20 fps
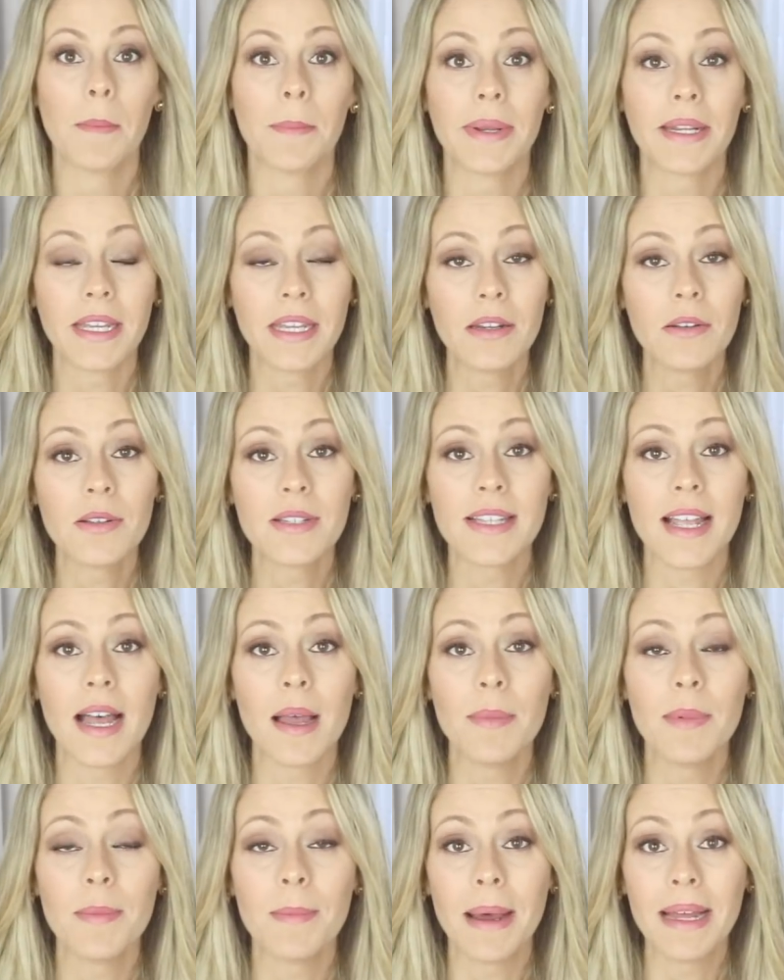Para quem não
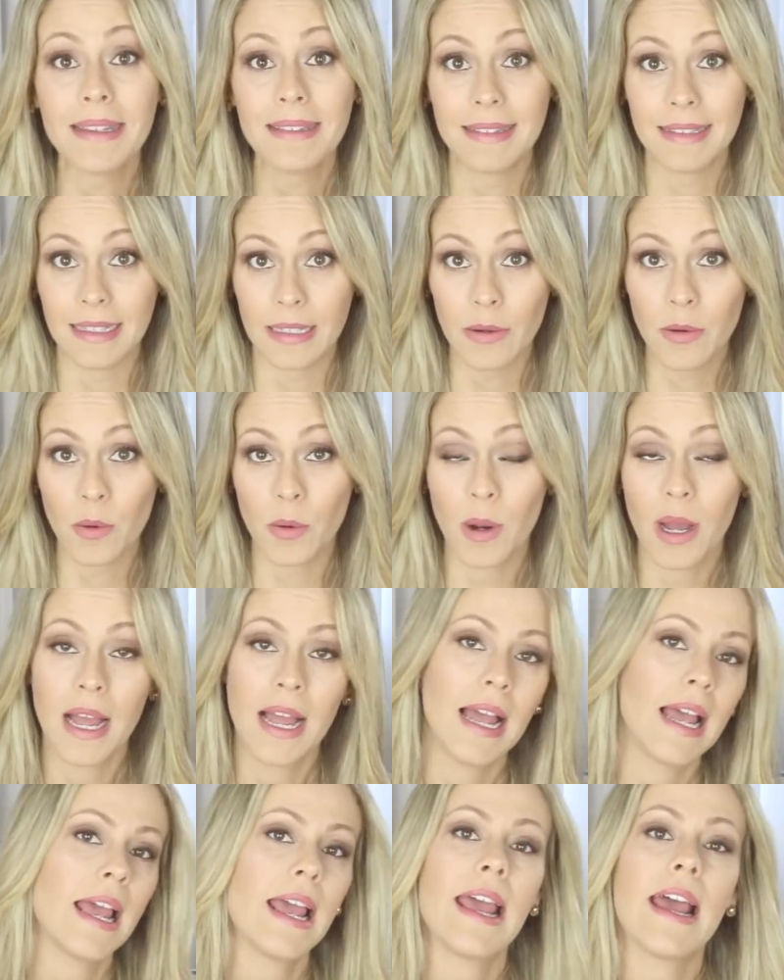sabe, Mateu
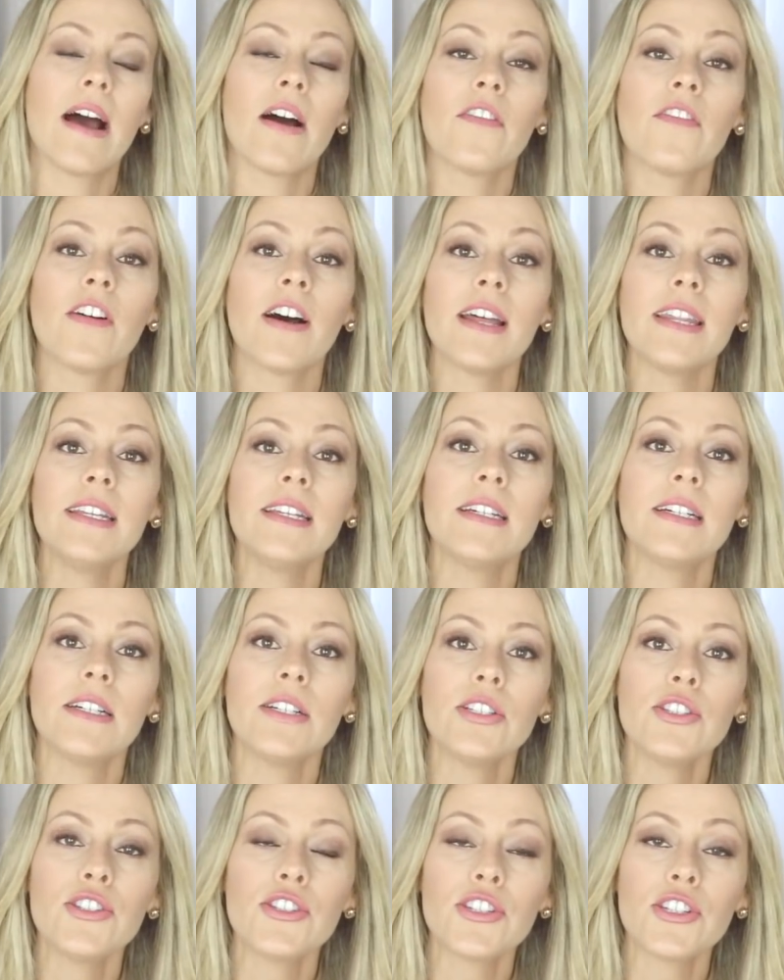é a
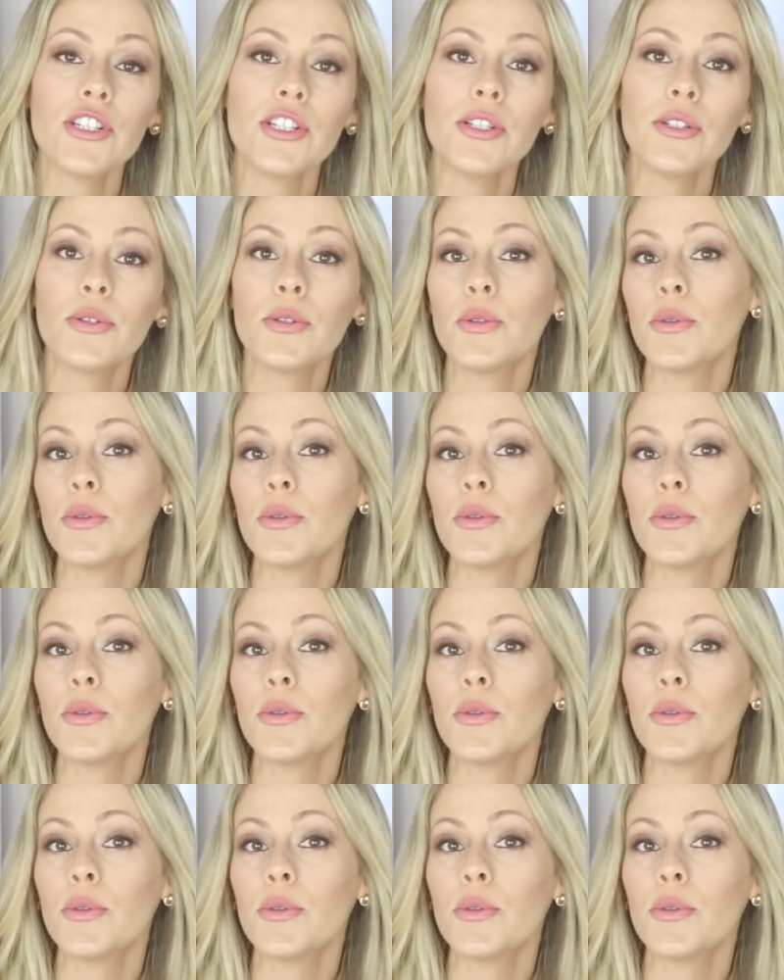variante